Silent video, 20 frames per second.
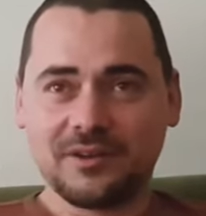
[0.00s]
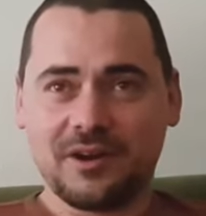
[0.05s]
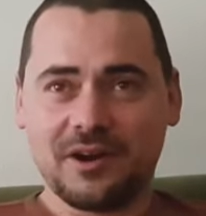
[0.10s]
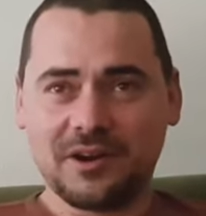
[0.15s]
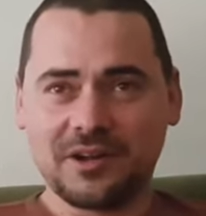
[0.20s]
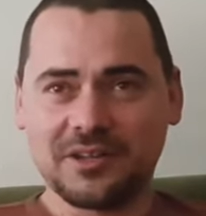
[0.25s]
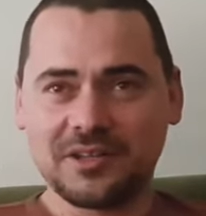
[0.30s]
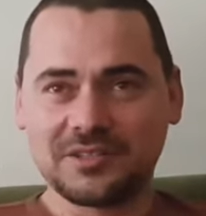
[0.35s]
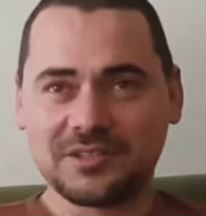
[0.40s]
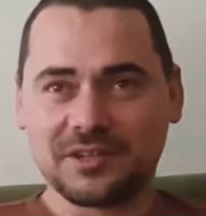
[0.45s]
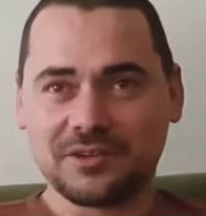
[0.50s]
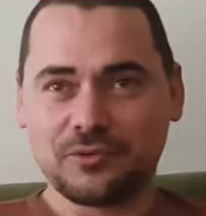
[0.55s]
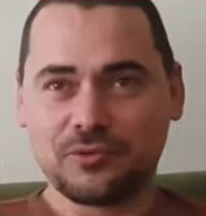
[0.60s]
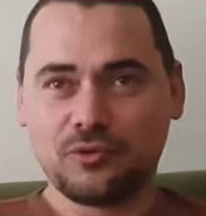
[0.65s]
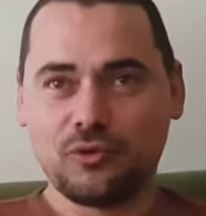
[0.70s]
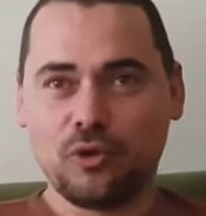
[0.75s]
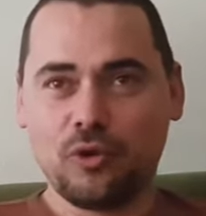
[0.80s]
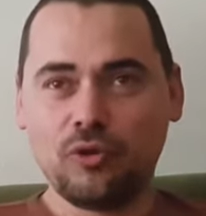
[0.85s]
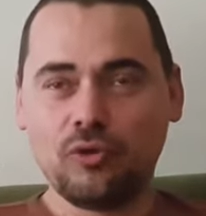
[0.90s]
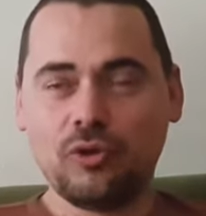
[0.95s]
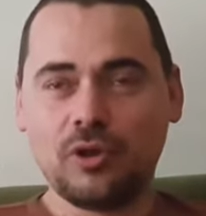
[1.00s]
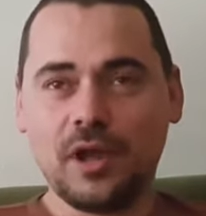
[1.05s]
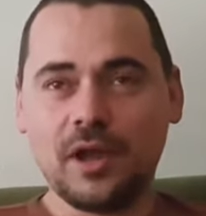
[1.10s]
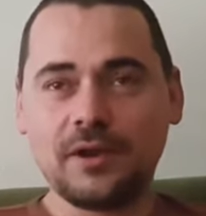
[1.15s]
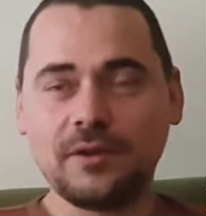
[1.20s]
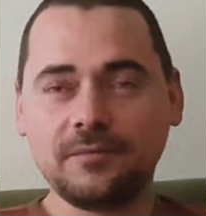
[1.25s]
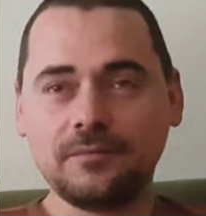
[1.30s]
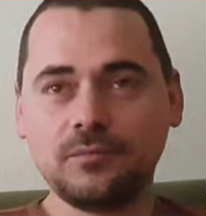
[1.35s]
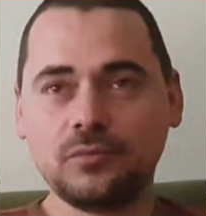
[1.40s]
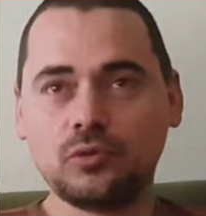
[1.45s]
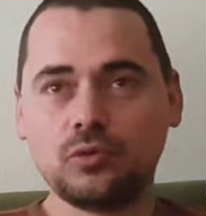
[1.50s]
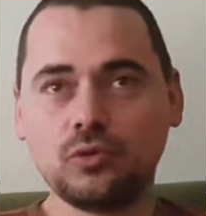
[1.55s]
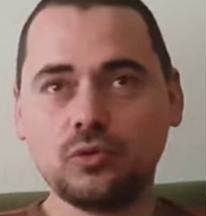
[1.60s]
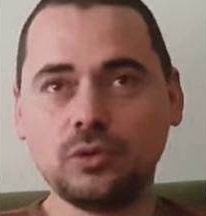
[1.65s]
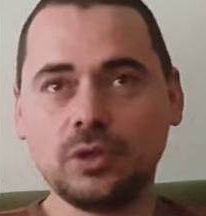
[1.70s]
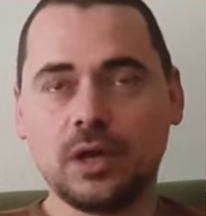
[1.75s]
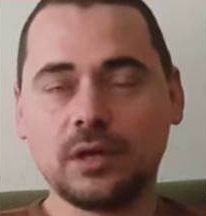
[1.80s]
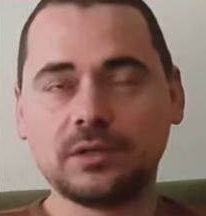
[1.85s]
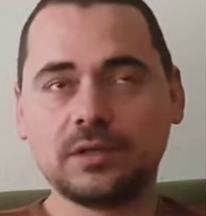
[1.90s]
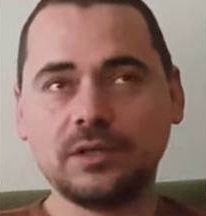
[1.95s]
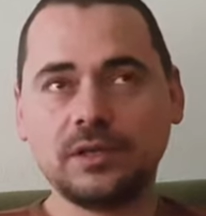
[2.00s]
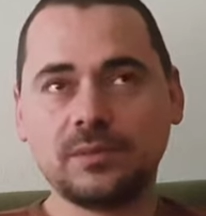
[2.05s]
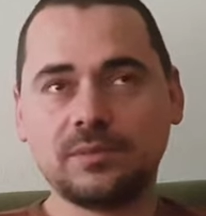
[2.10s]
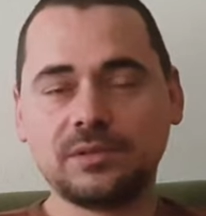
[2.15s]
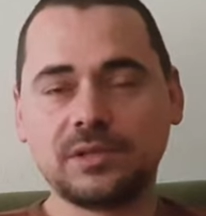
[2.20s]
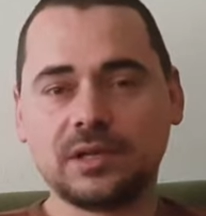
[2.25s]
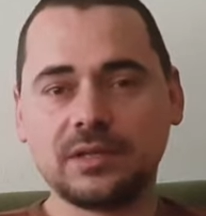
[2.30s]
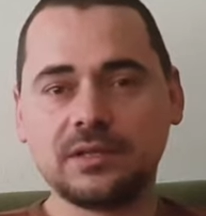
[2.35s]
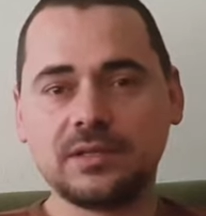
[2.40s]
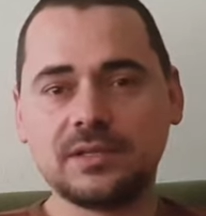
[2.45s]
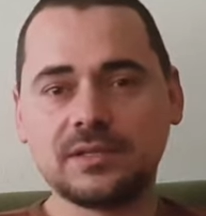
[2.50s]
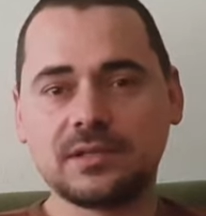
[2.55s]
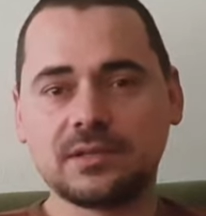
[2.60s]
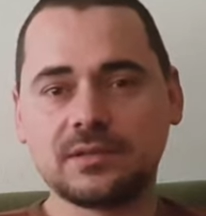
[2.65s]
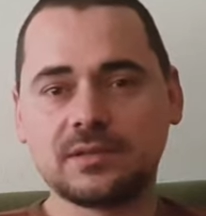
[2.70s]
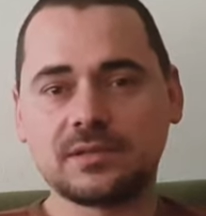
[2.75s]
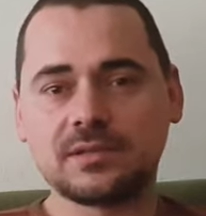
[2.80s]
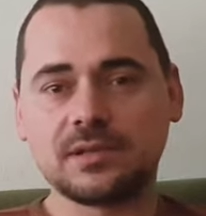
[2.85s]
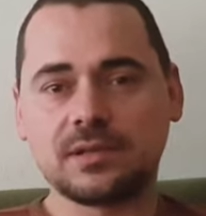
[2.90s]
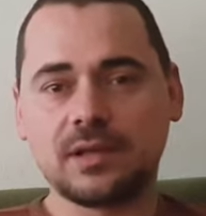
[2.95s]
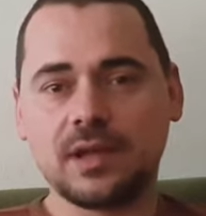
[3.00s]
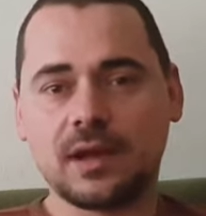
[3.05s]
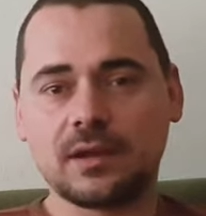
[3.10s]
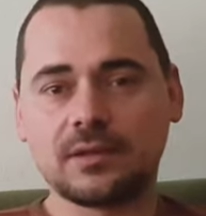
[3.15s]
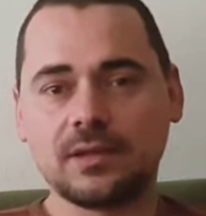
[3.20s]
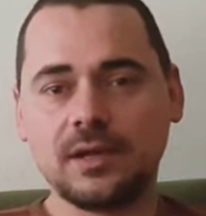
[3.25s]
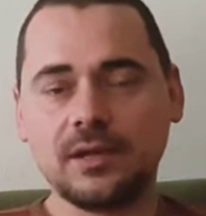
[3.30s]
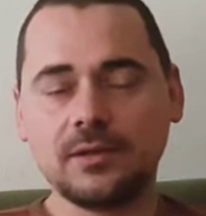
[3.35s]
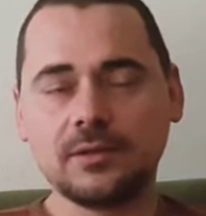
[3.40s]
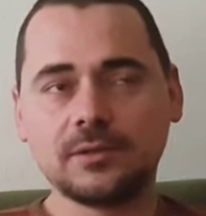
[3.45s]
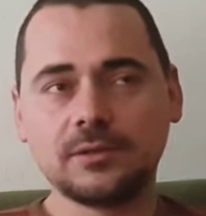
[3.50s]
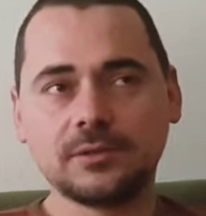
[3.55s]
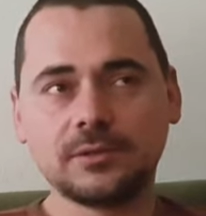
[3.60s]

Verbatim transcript: Arkadaşlar köylüler dünyada yapılan istatistiklerde